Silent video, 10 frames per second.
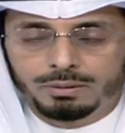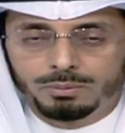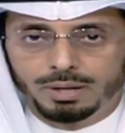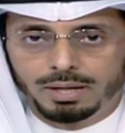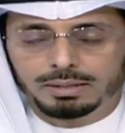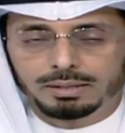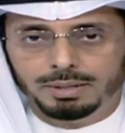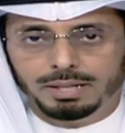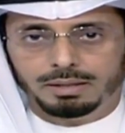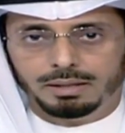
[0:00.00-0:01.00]
ولكن
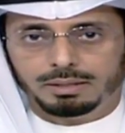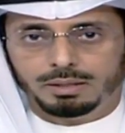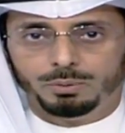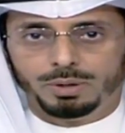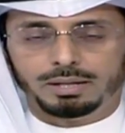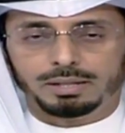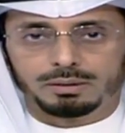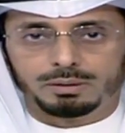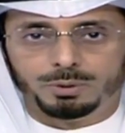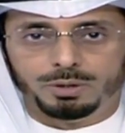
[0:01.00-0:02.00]
مع ذلك هو لا
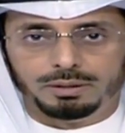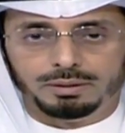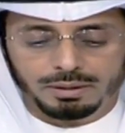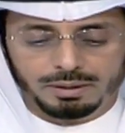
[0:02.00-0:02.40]
يطلبها